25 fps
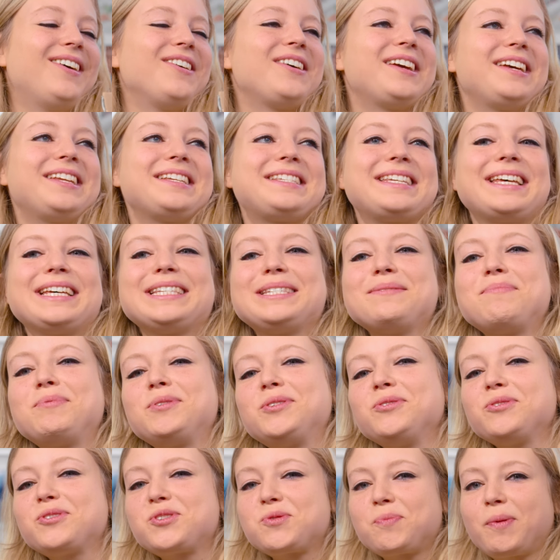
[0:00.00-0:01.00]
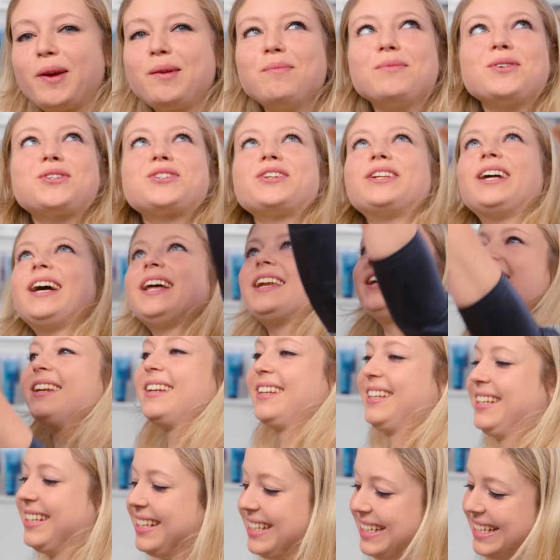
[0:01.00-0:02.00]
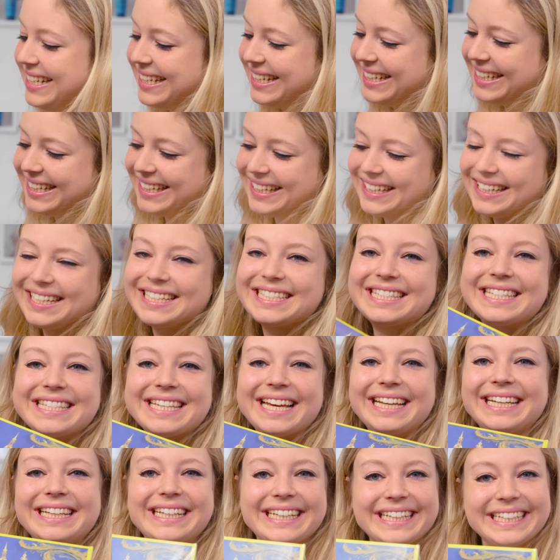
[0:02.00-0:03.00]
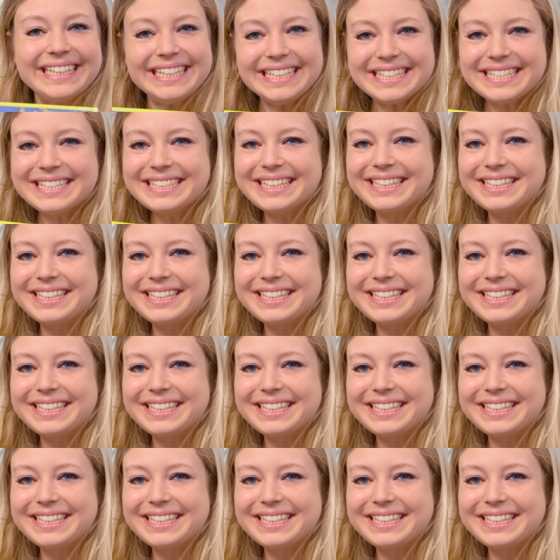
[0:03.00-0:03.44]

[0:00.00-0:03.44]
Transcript: Okay, das erste Produkt springt mich schon an. Es ist ein riesen